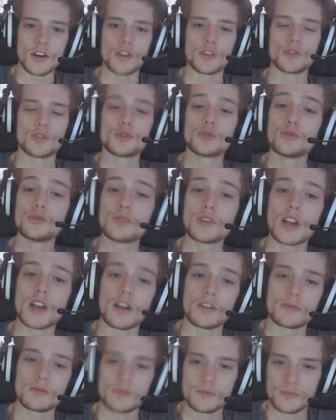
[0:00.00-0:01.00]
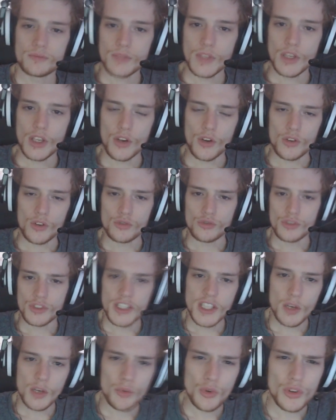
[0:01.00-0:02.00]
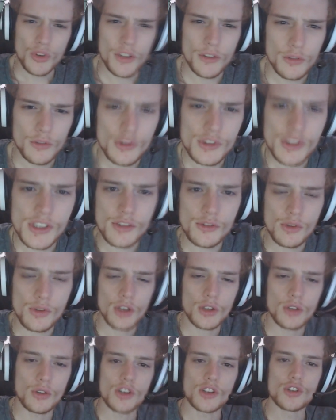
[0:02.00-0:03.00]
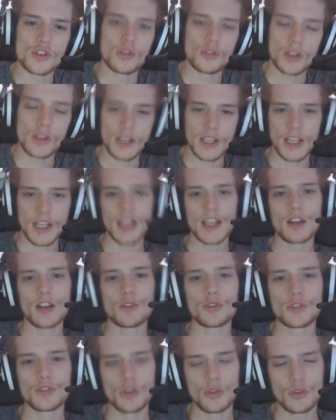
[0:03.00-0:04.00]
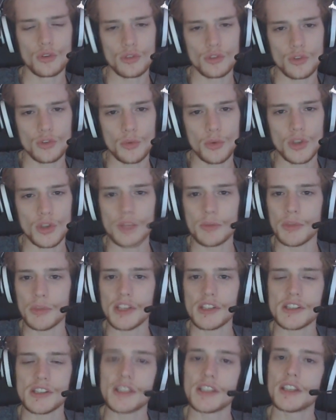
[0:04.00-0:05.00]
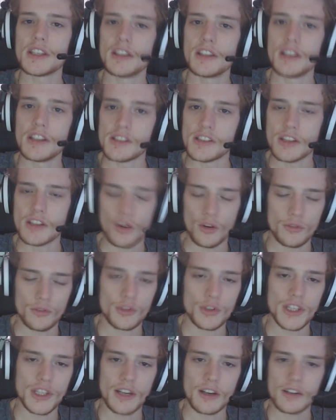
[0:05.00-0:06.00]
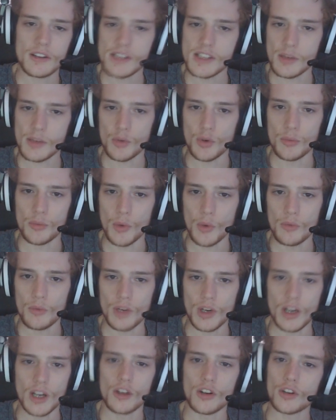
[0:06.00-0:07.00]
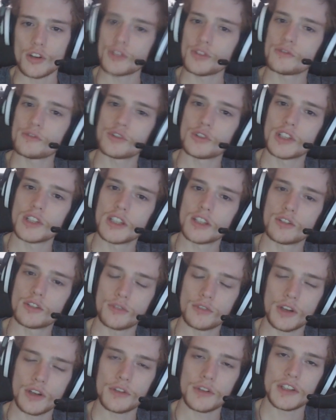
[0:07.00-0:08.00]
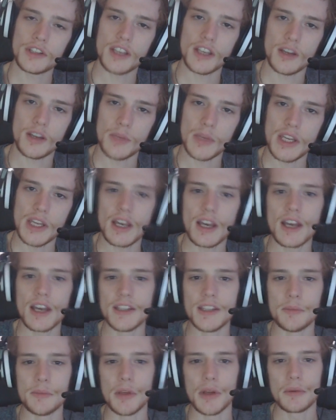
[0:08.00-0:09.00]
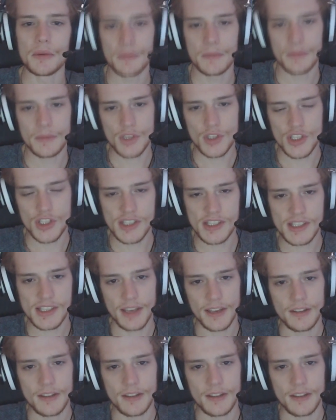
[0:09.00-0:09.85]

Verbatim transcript: du coup, voilà. je vous le dis un peu en avance, histoire que les gens et le temps de prendre les billets s'il désire venir, simplement. Voilà, Lord of the Geek 20-21 mai à Nîmes, j'y serai.